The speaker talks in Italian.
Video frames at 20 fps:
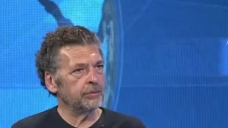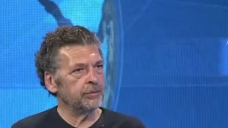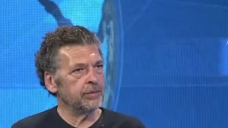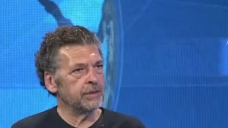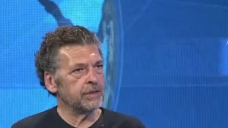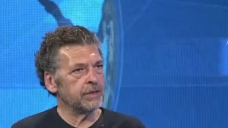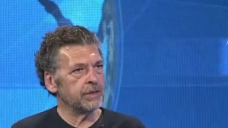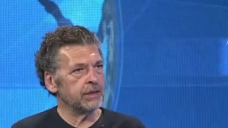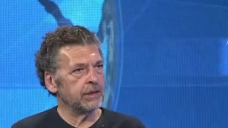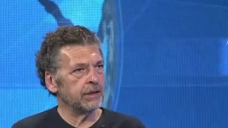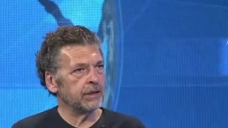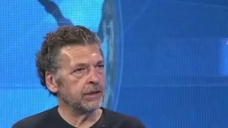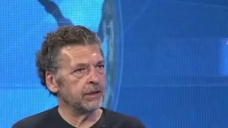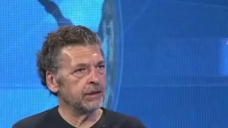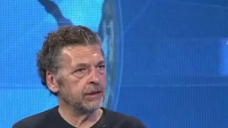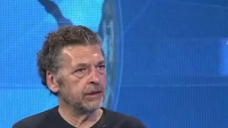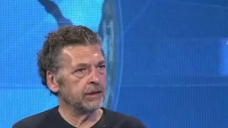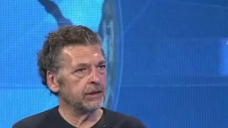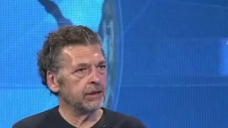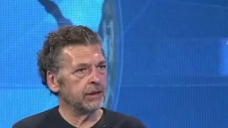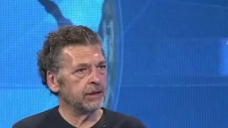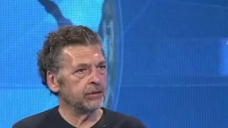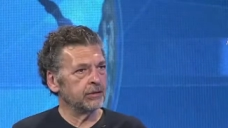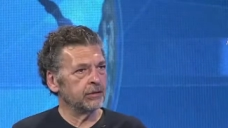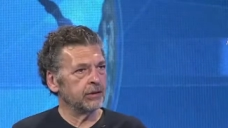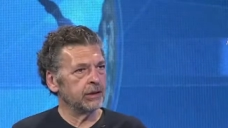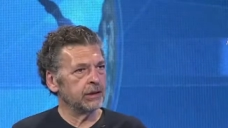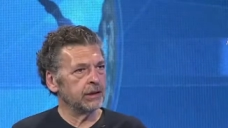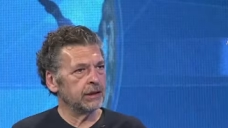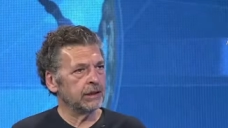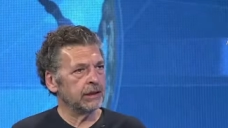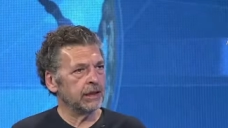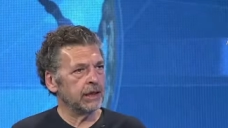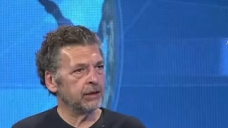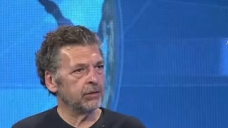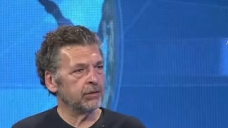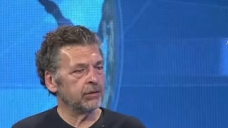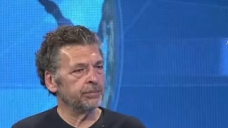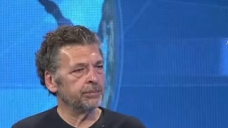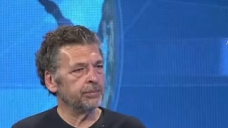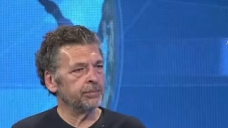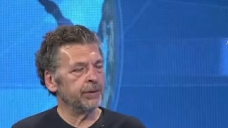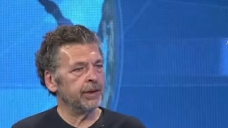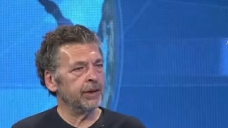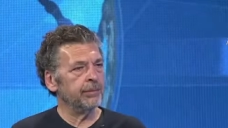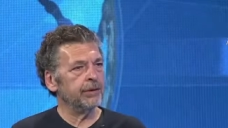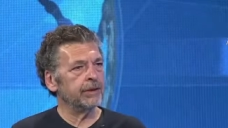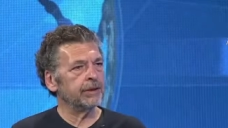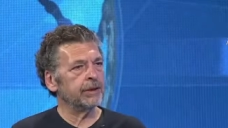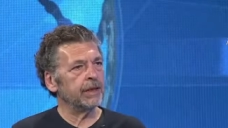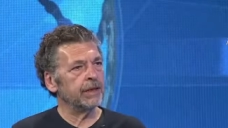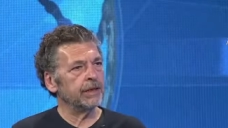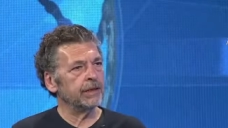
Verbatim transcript: Messina direttore del teatro, e, prima a fatto...